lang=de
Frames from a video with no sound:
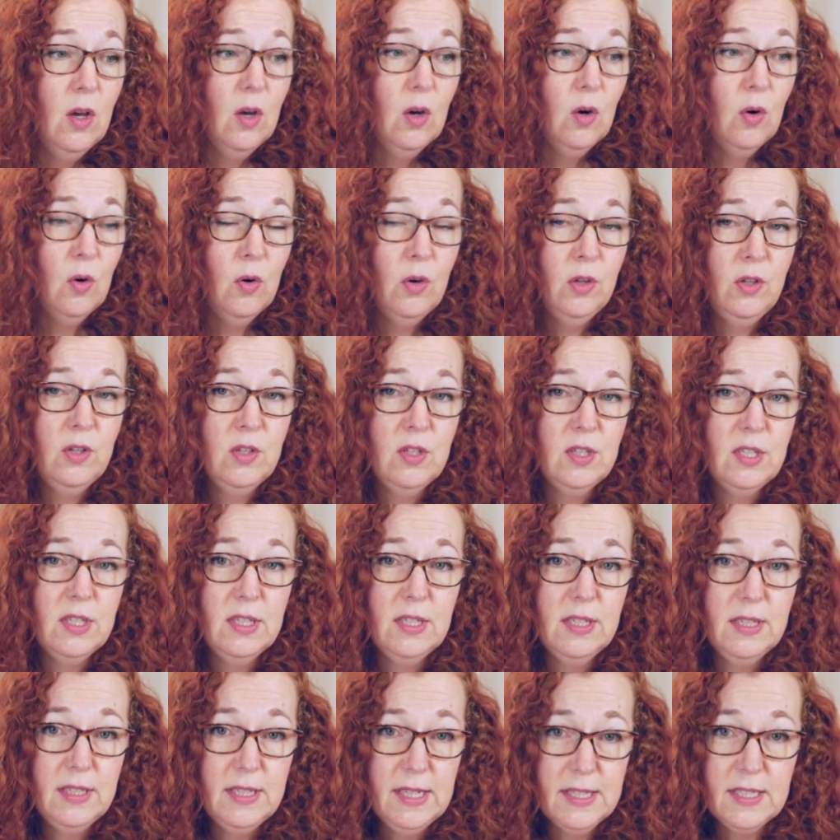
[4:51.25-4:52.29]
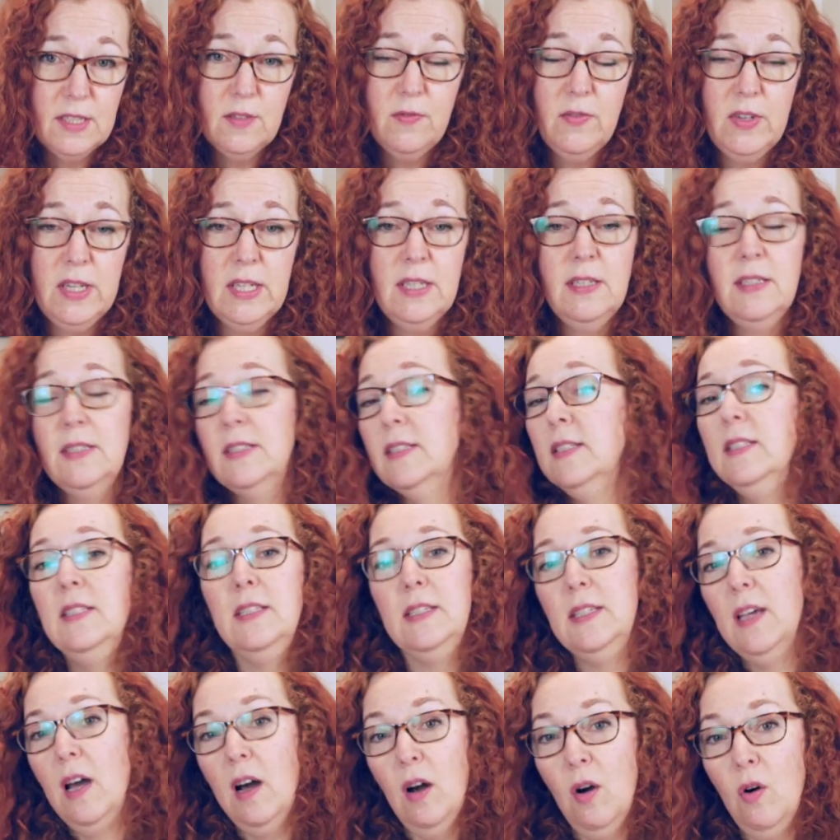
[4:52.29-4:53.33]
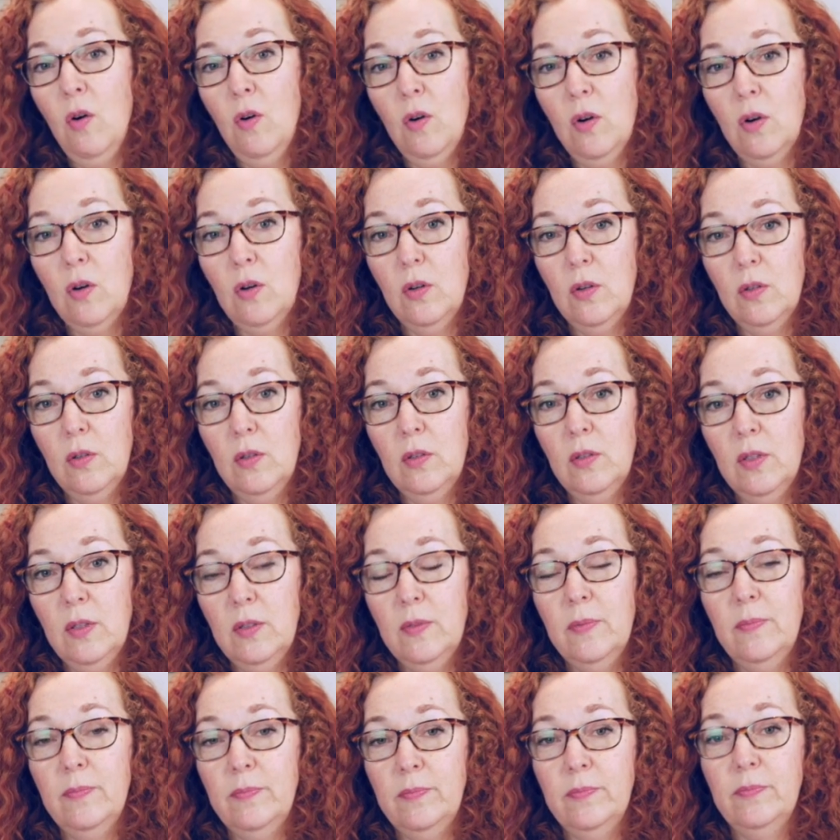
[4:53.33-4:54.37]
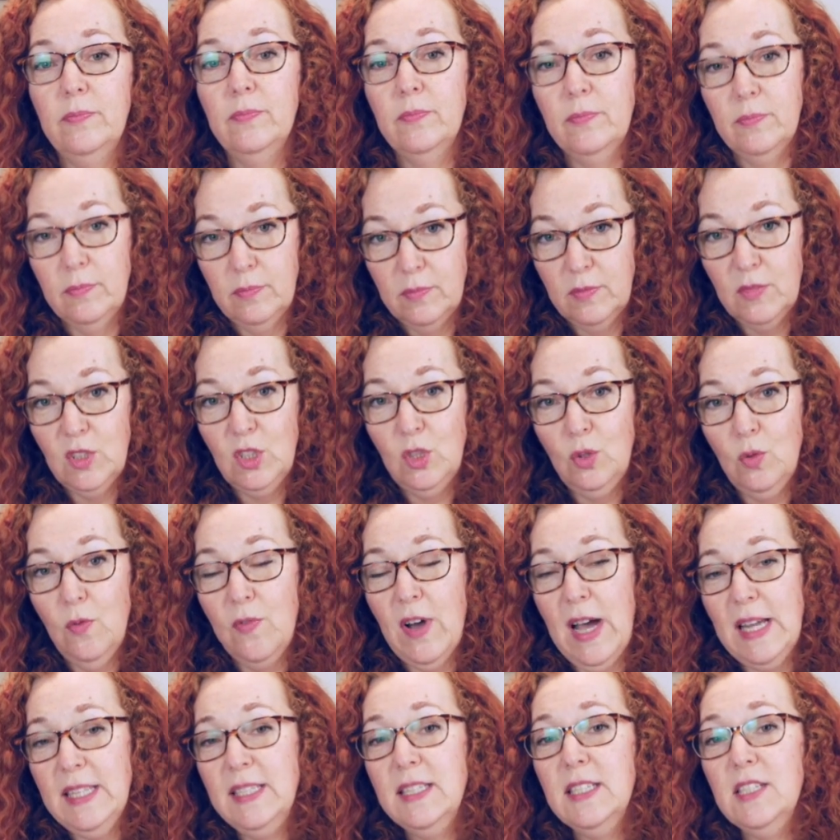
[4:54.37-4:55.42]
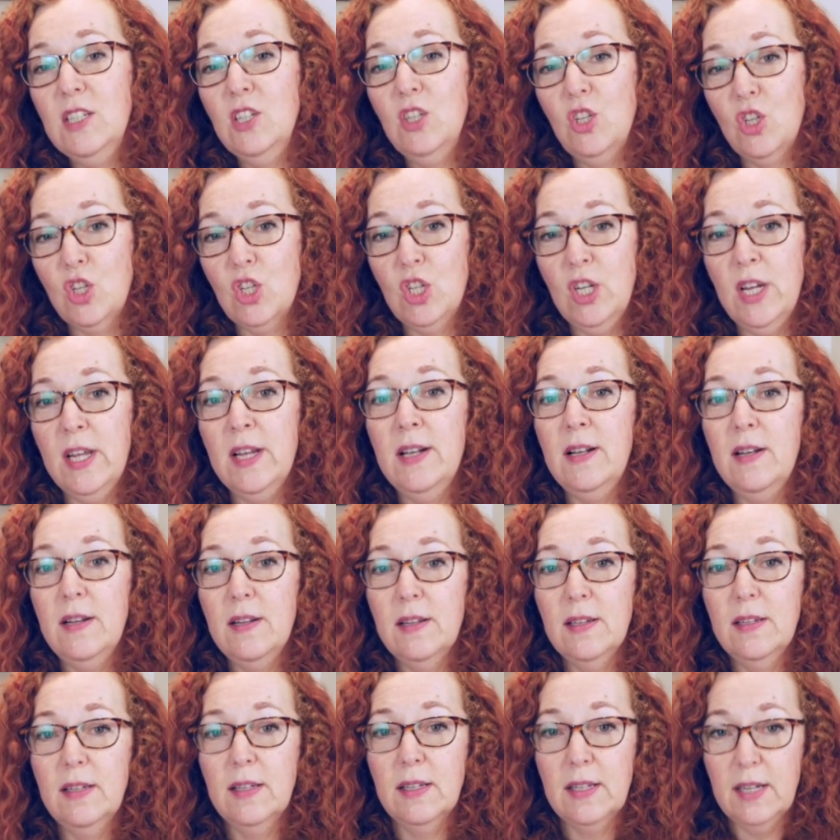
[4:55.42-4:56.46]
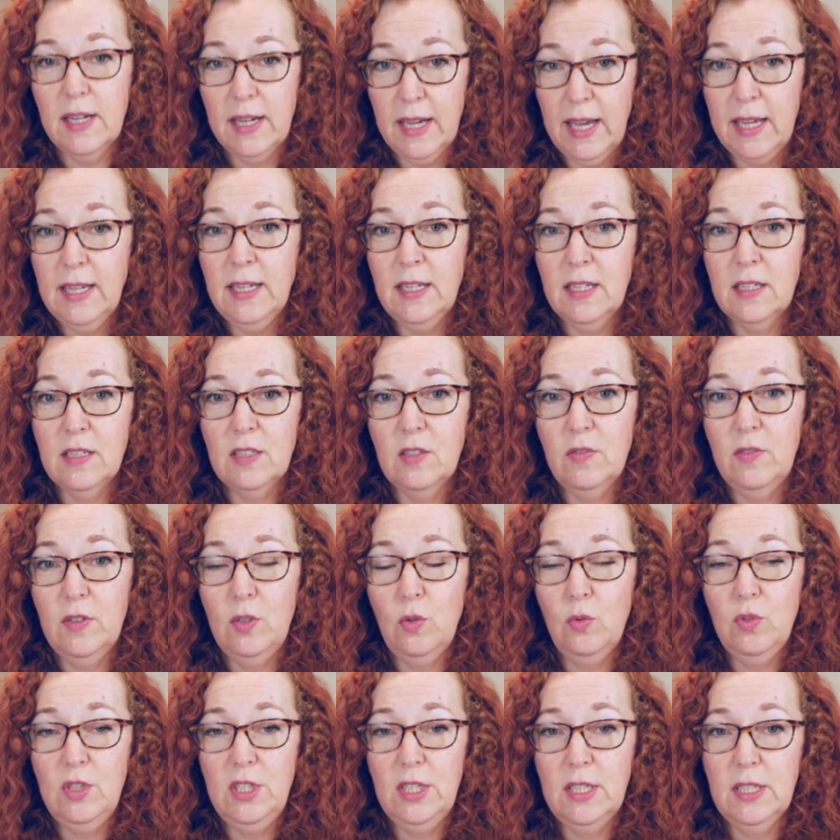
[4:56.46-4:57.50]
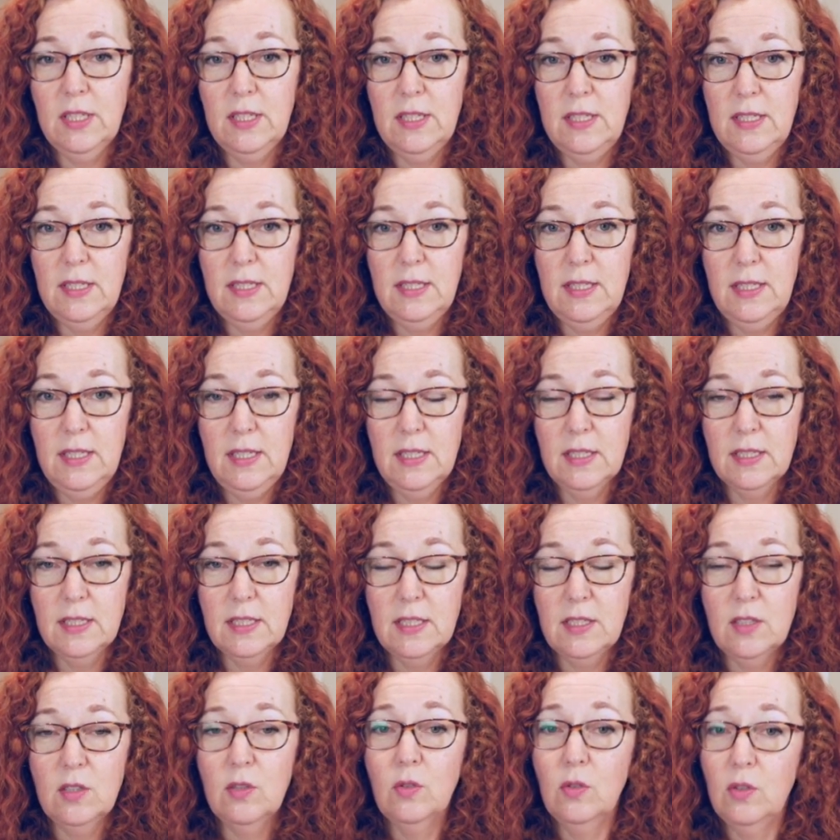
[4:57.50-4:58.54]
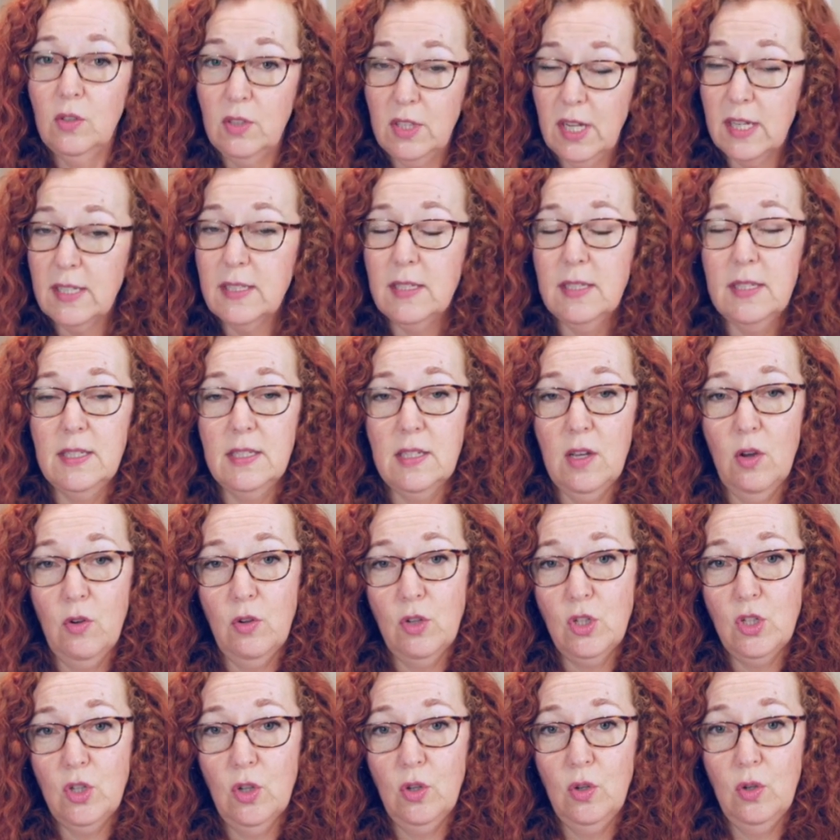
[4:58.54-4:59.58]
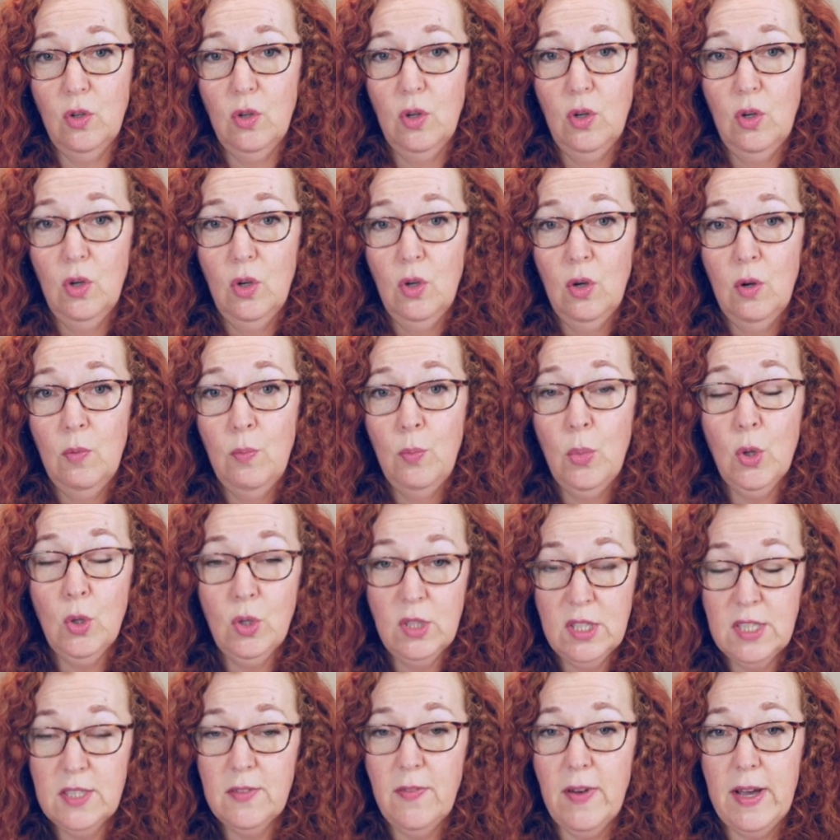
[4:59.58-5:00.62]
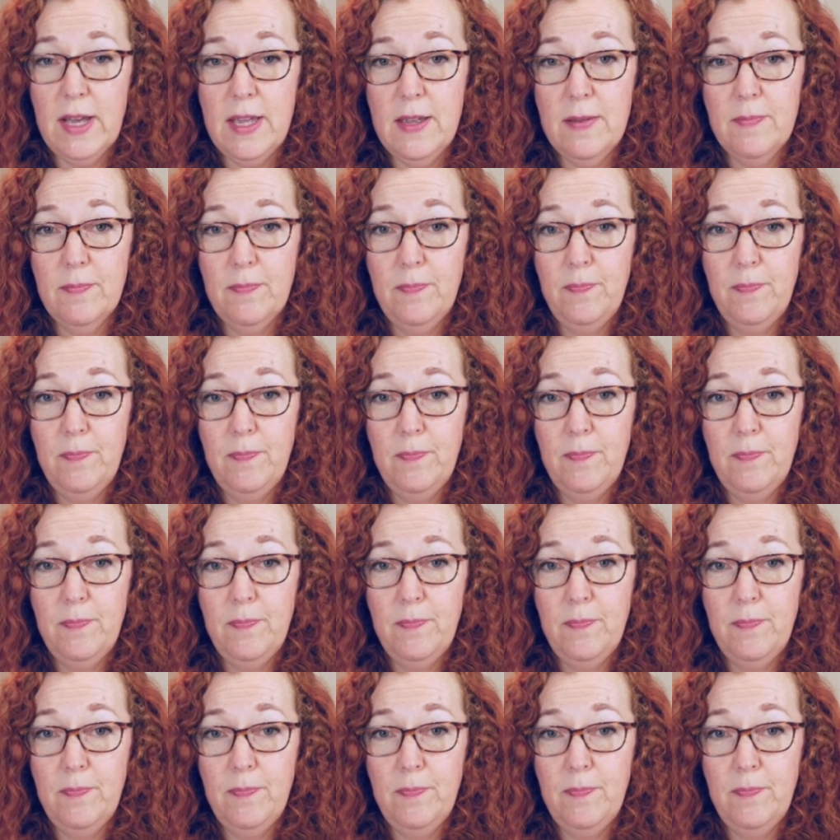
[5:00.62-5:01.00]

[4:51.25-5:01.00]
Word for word: Und deswegen sind sie auch so wahnsinnig schnell gekränkt, wenn du sie kritisierst. Und das ist auch schon Punkt 2.